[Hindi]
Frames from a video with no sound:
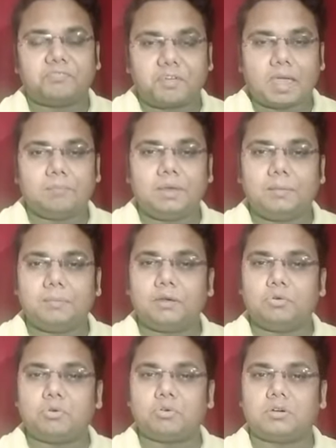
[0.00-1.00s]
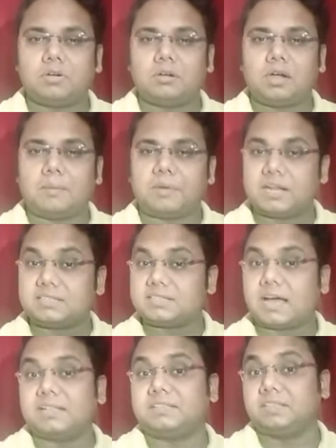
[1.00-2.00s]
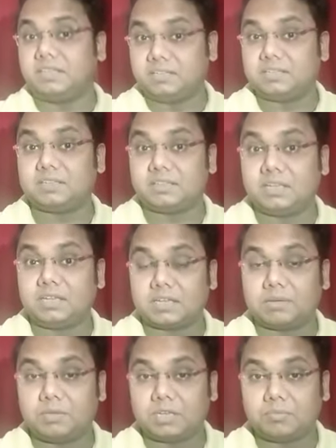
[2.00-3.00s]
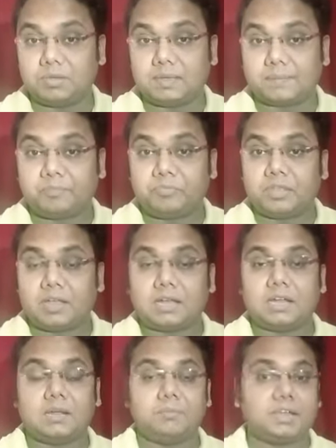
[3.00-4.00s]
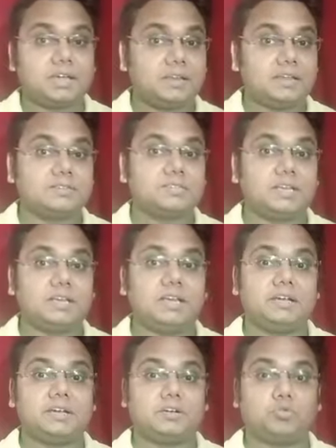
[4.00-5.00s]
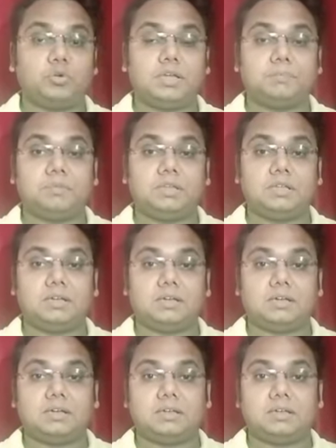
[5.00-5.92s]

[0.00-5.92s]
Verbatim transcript: फैमिली में लोग हमारा साथ नहीं देते हैं कभी कभी अगर हमें करियर से रिलेटेड कोई अपनी